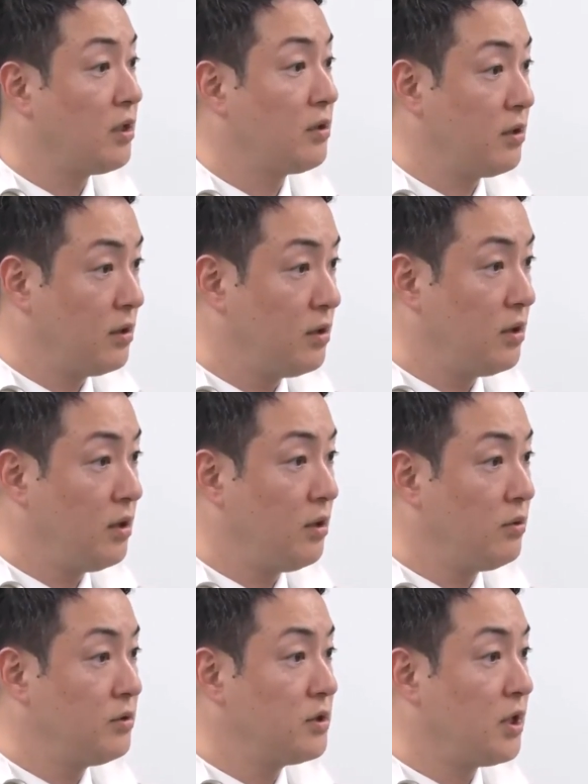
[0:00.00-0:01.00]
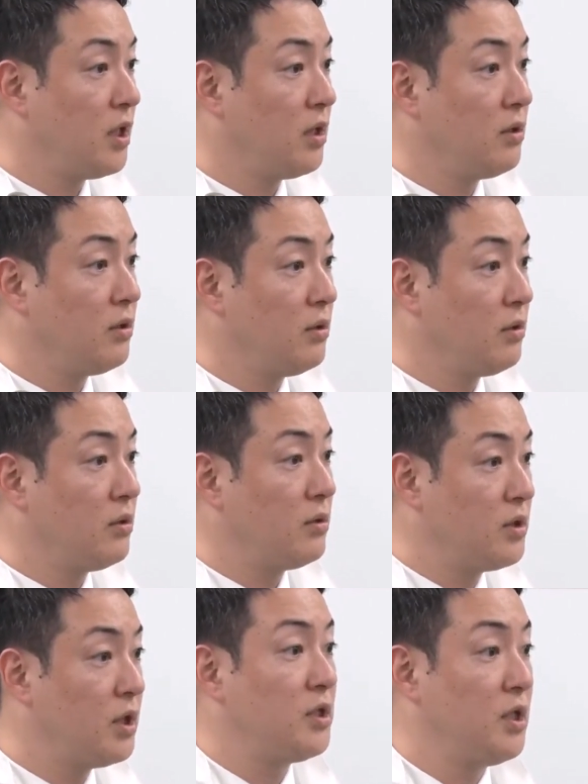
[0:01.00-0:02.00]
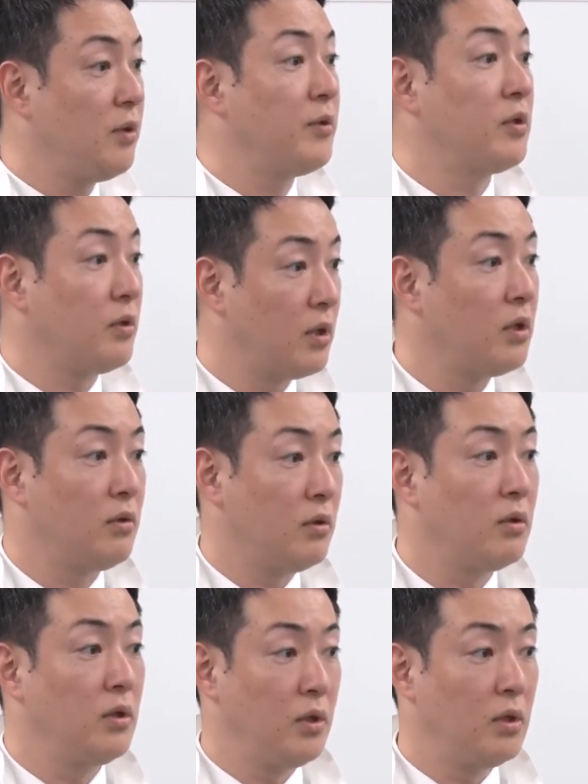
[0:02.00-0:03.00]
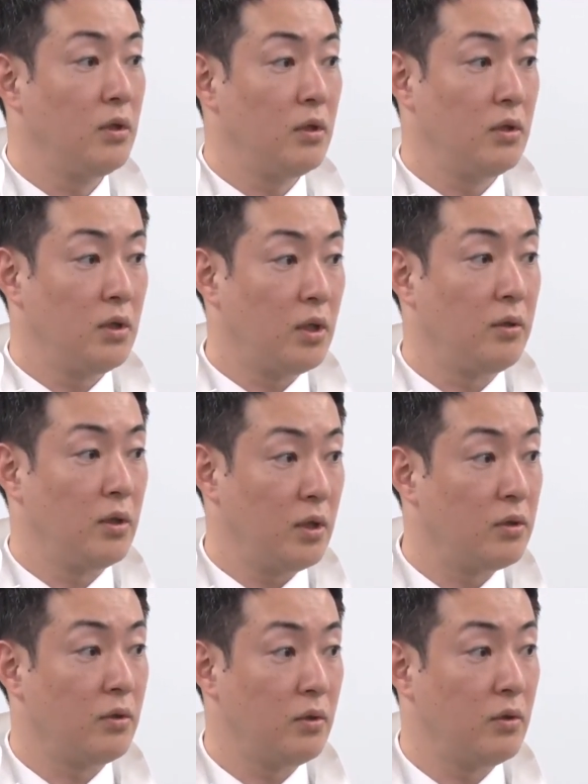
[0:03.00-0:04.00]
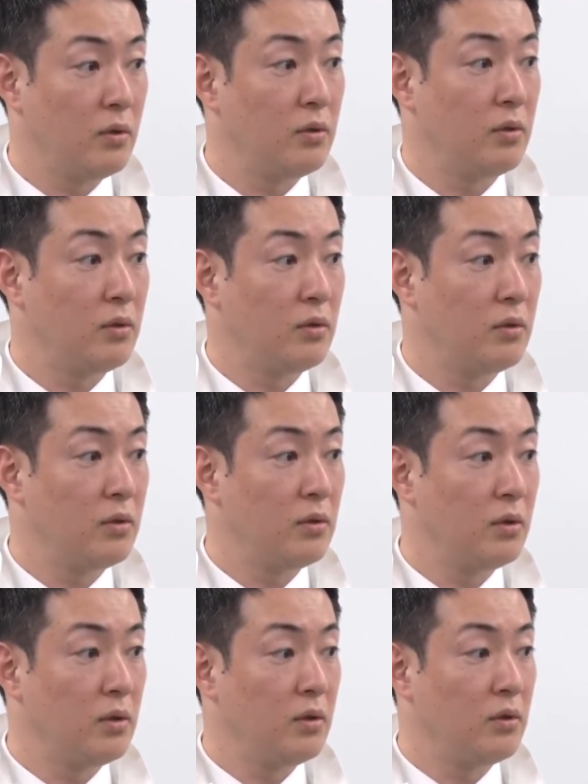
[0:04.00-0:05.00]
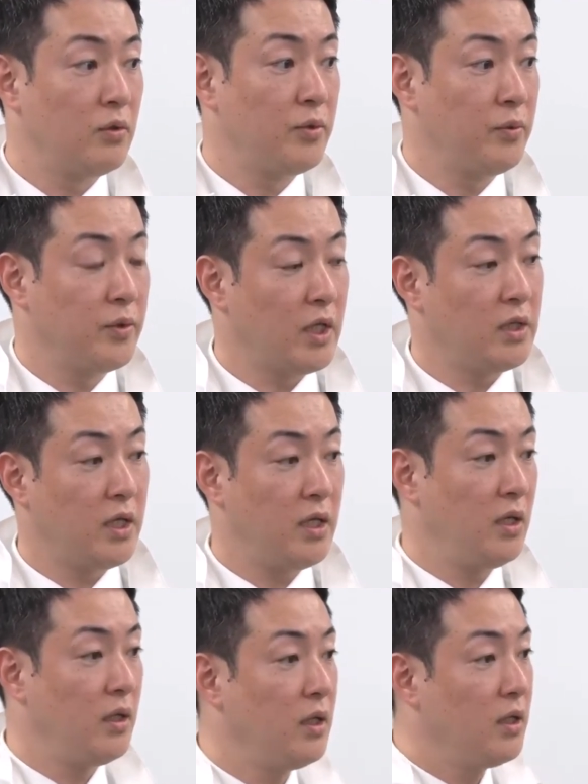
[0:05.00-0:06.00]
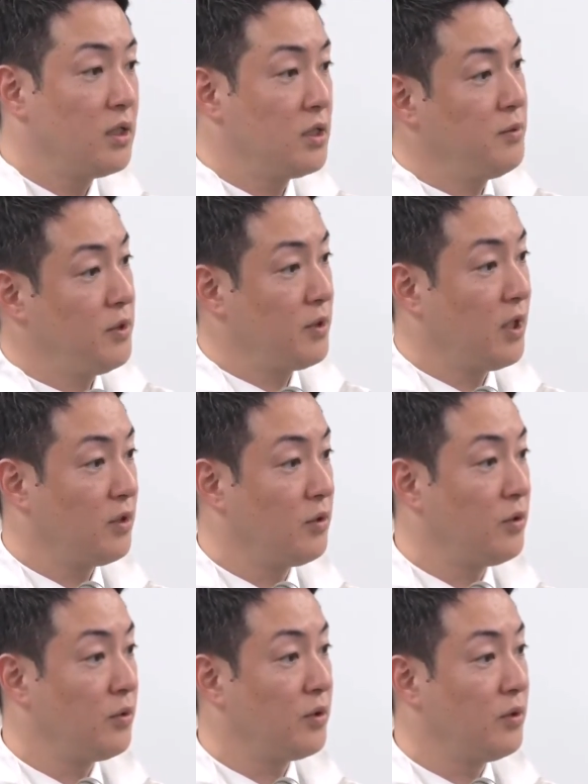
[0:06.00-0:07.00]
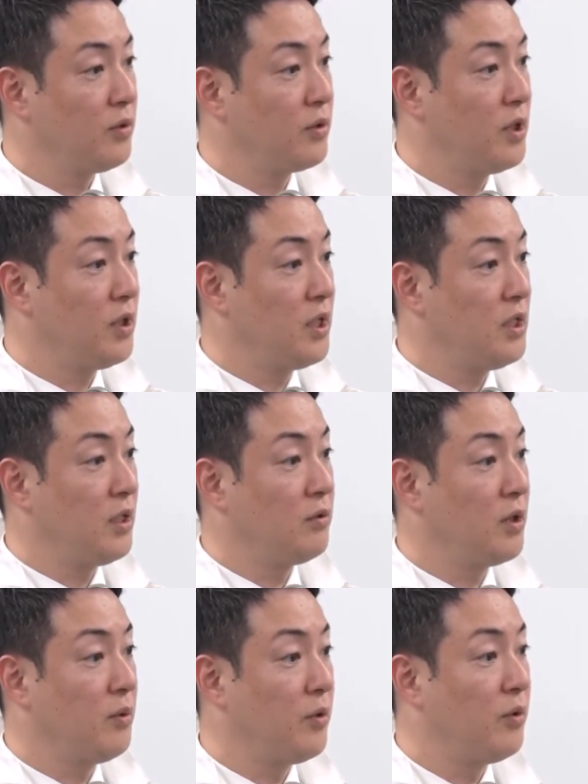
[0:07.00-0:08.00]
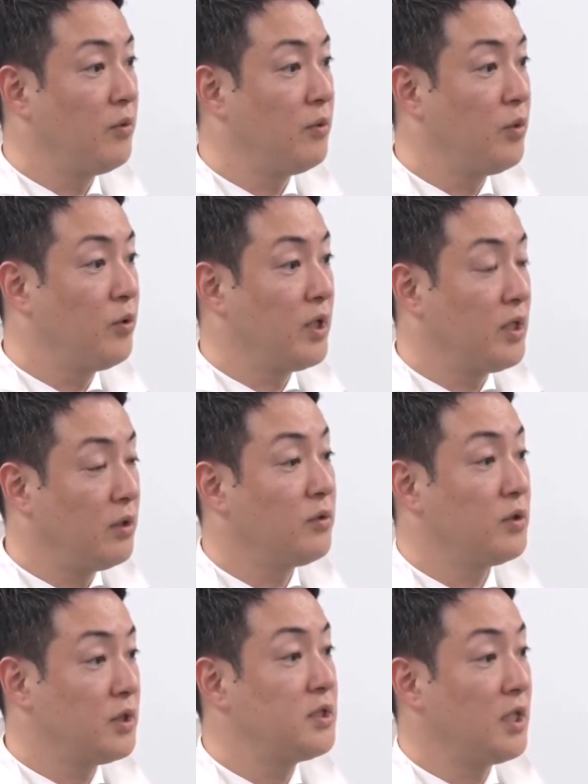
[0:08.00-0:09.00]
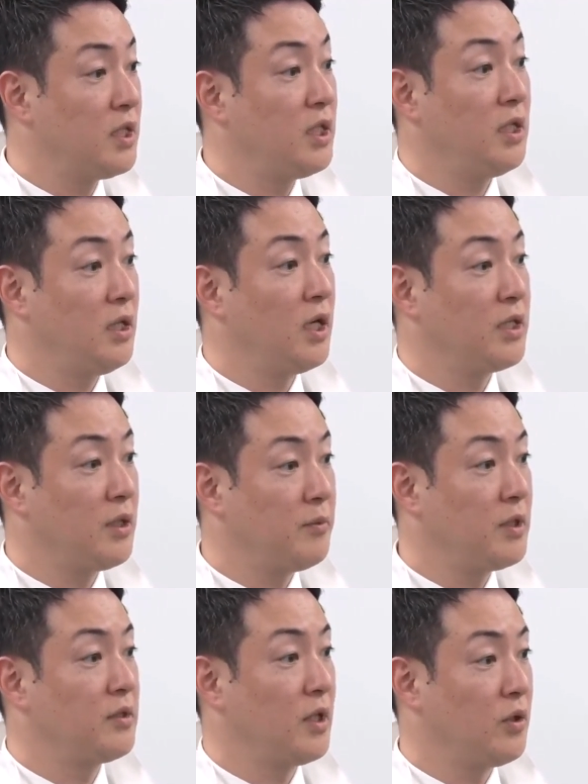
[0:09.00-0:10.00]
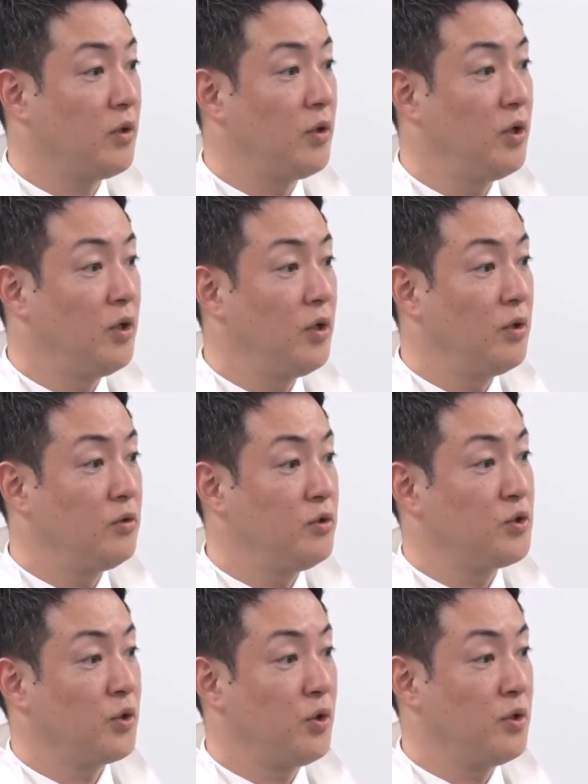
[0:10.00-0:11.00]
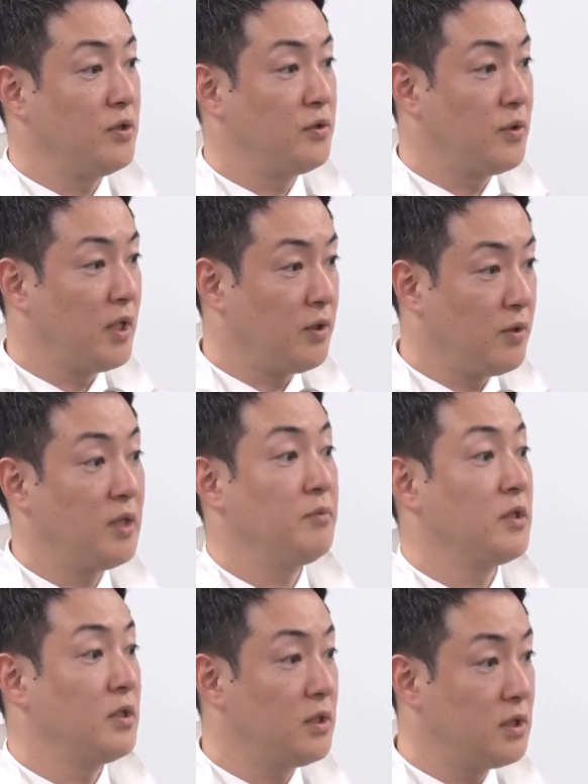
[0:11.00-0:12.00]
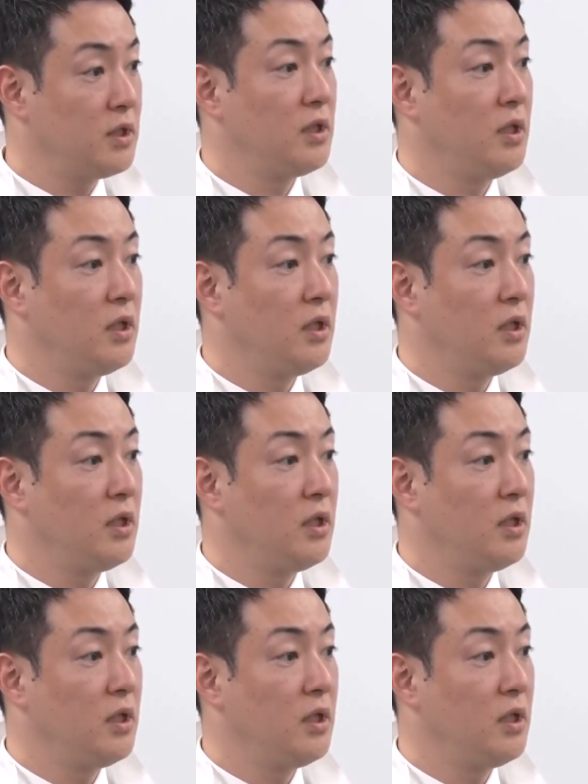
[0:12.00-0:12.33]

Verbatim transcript: です御社全然関係違いますね、はいうん、だからあのそもそもなんで清水さんがそれをき聞いてるのかも僕らあの実際に当たり前ですけど入場拒否にするわけではありませんし